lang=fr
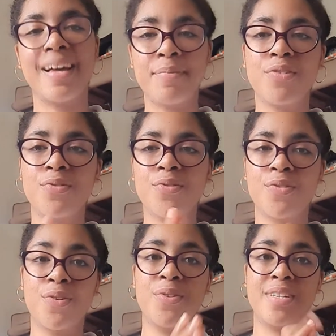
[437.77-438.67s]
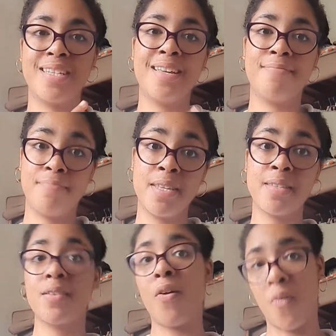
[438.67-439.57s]
habitude que j'ai
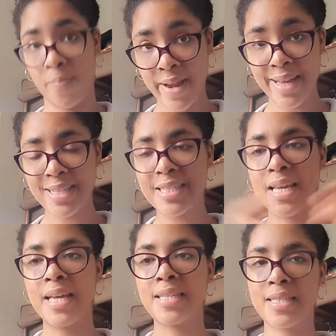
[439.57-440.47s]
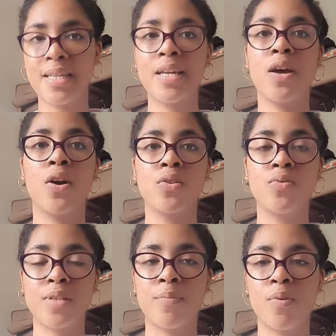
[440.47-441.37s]
mise en place, c'est euh, tout
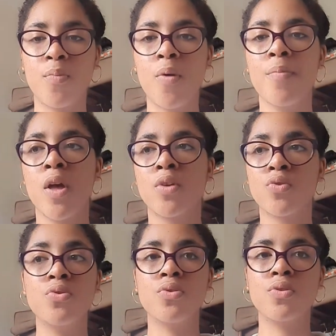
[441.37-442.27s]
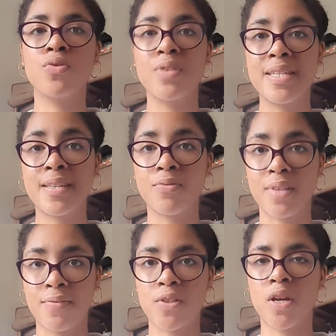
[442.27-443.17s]
simplement d'utiliser ton
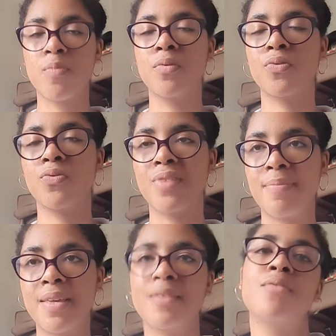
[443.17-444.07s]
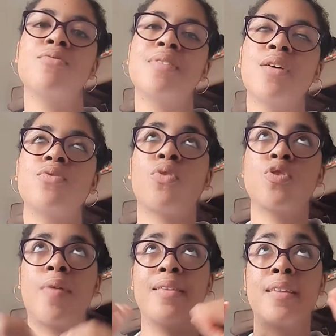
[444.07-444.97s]
téléphone comme ton ami. Tu sais que tu
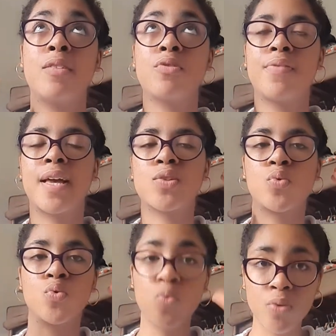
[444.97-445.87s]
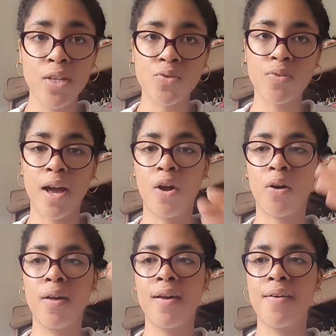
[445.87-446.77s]
reçois des notifications tous les jours,
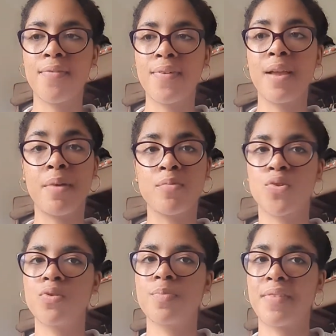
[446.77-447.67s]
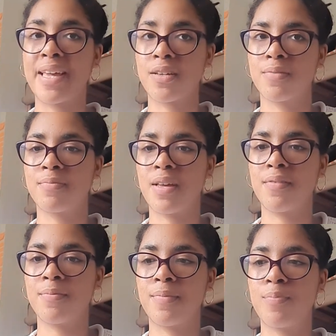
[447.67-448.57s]
alors fais la même chose, mais, avec,
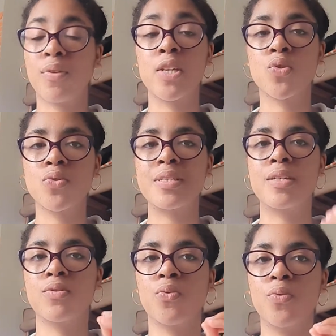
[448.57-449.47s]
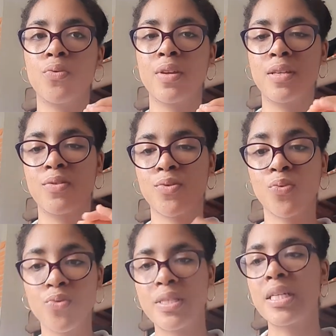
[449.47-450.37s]
euh, mais, pour les choses qui, sont, qui te
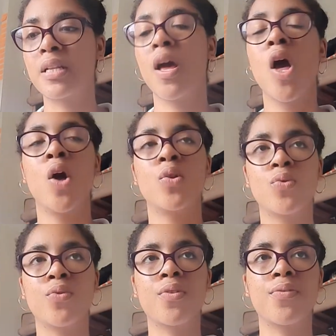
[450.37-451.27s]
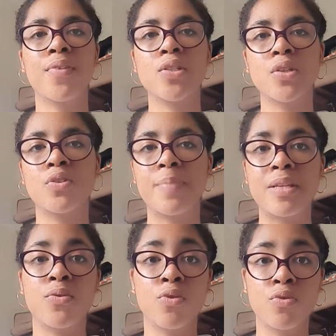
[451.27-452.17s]
sont utiles. Donc fais en sorte de te
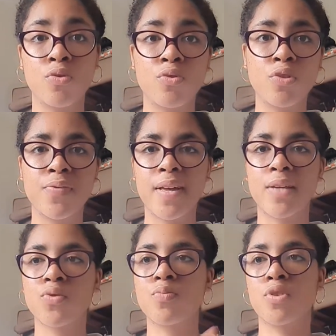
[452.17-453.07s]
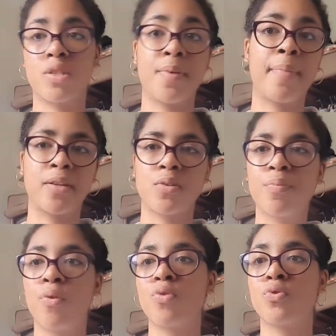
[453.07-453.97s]
mettre une notification pour, je sais pas, par
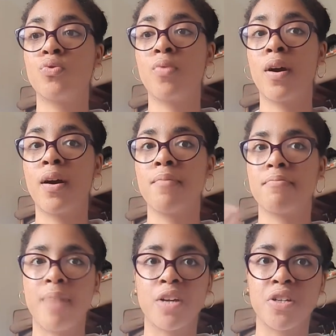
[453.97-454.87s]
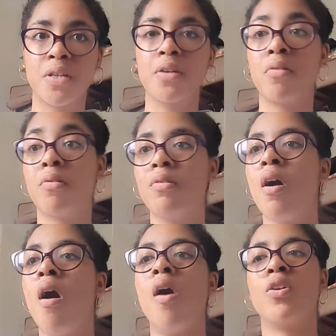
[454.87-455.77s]
exemple, euh, je dois marcher,
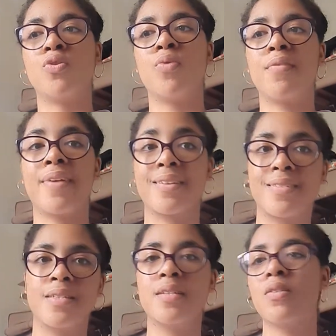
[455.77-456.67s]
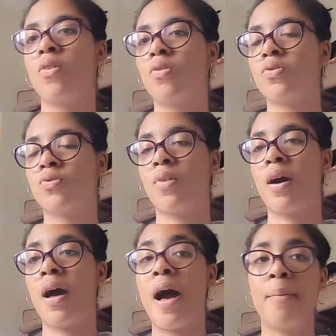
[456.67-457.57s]
je dois faire ci, je
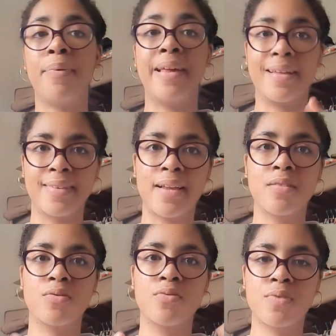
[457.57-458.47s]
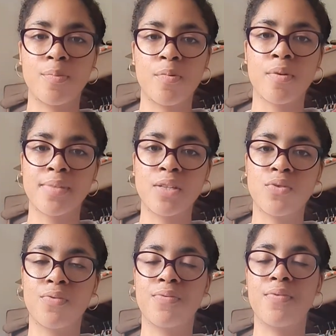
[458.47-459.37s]
dois appeler un tel. Tout simplement comme ça,
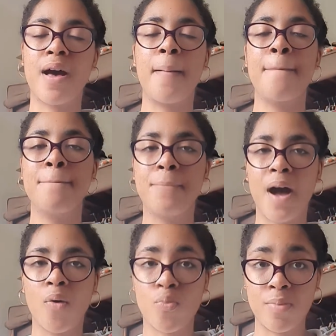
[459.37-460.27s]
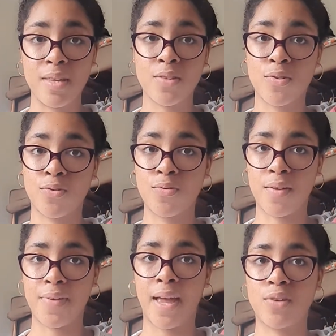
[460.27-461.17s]
tu ne vas pas oublier ce que tu dois
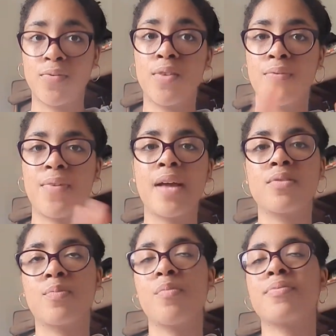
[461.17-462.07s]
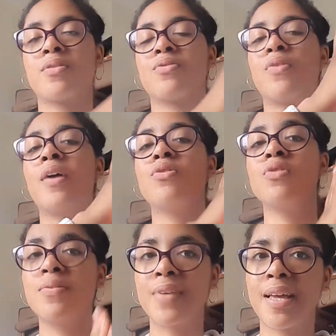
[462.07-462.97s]
faire et tu vas le faire simplement parce que tu auras une
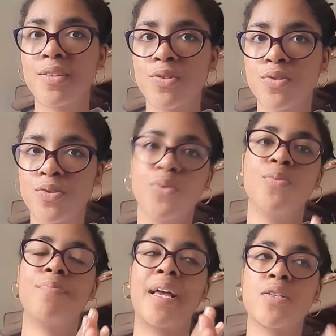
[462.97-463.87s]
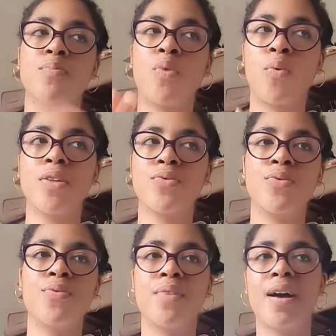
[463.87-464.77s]
notification. Par exemple, pourquoi
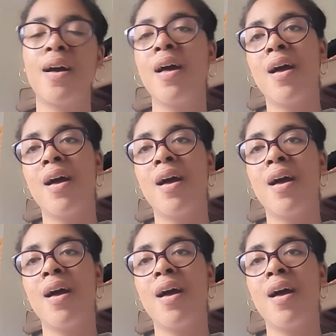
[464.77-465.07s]
tu vas